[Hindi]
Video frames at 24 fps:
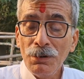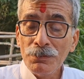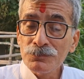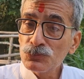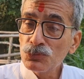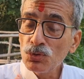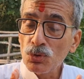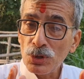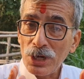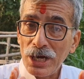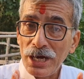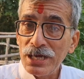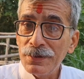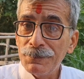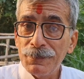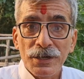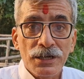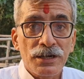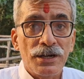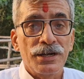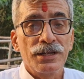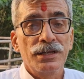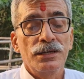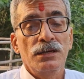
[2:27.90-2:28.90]
हम दुराहे पे
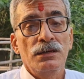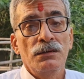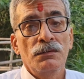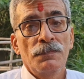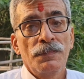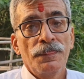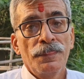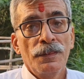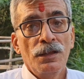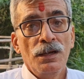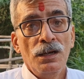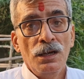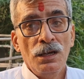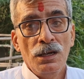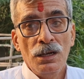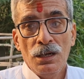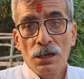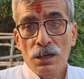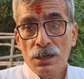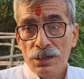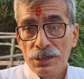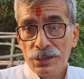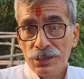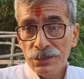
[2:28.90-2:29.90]
खड़े हैं जी
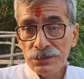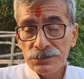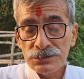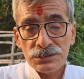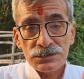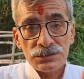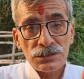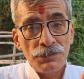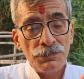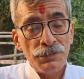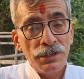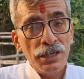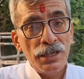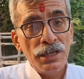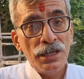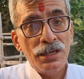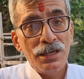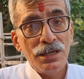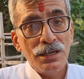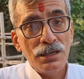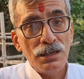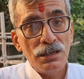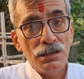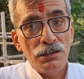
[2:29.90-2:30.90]
इस
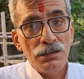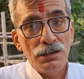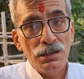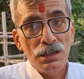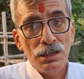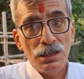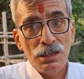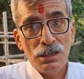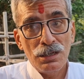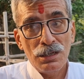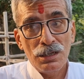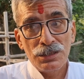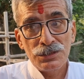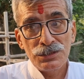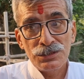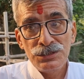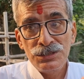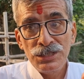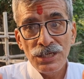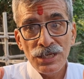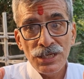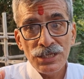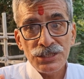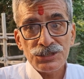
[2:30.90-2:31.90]
समय
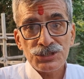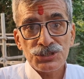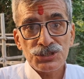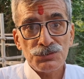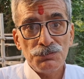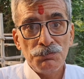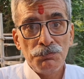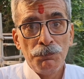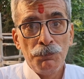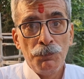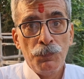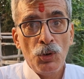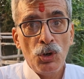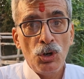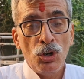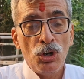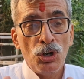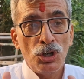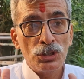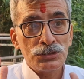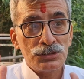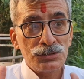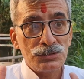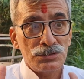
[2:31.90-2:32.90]
देश
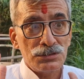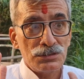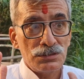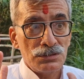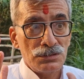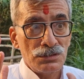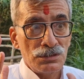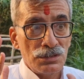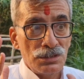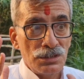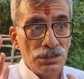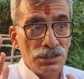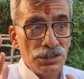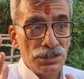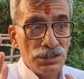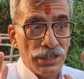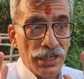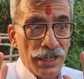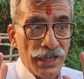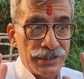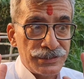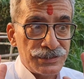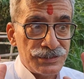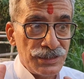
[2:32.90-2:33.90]
बहुत
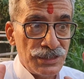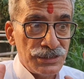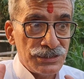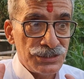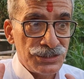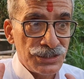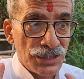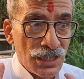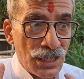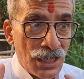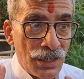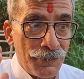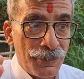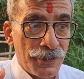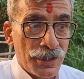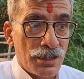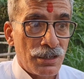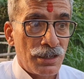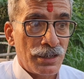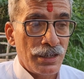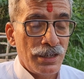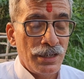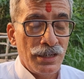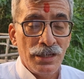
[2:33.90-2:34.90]
ऐसी जगह पे
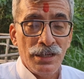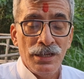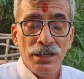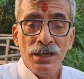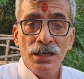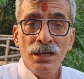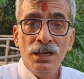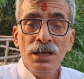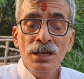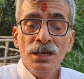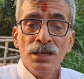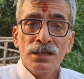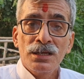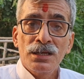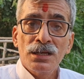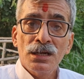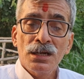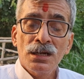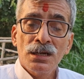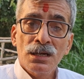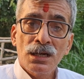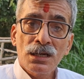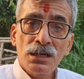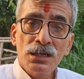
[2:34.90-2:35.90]
खड़ा है कि
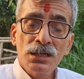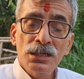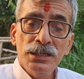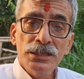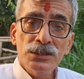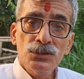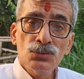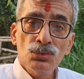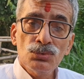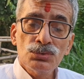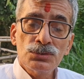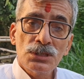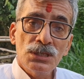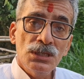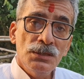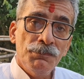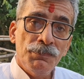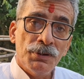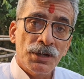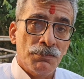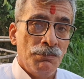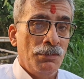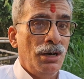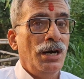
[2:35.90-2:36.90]
नकली दूध की
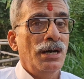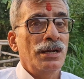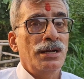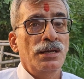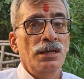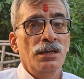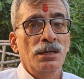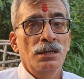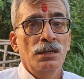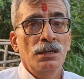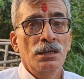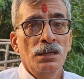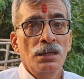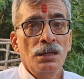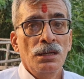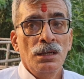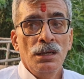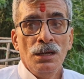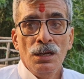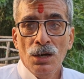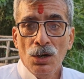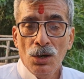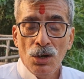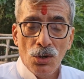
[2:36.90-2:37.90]
भरमार है जी
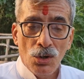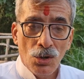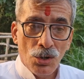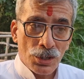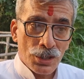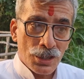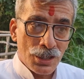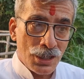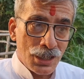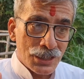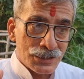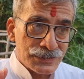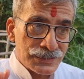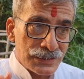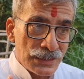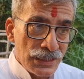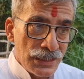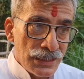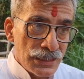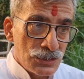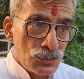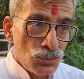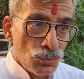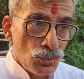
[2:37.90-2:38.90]
और
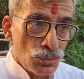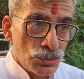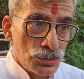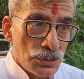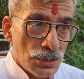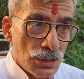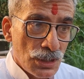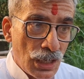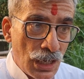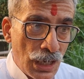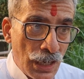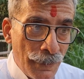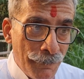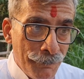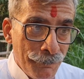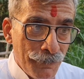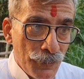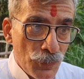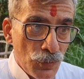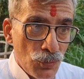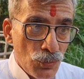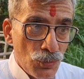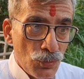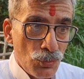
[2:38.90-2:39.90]
असली दूध हम
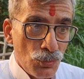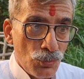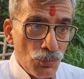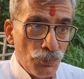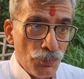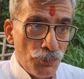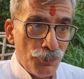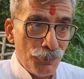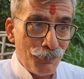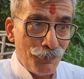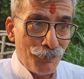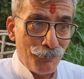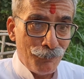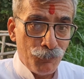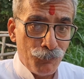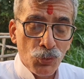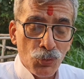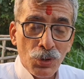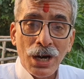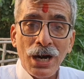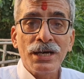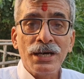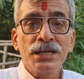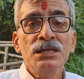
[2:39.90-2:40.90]

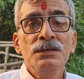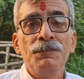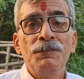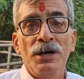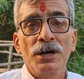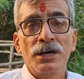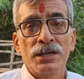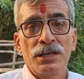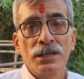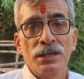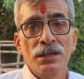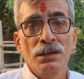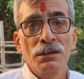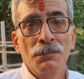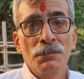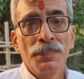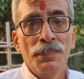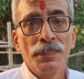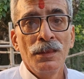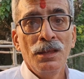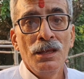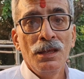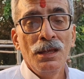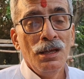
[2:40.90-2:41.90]
पुगा नहीं पा रहे हैं
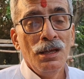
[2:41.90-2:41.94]
जी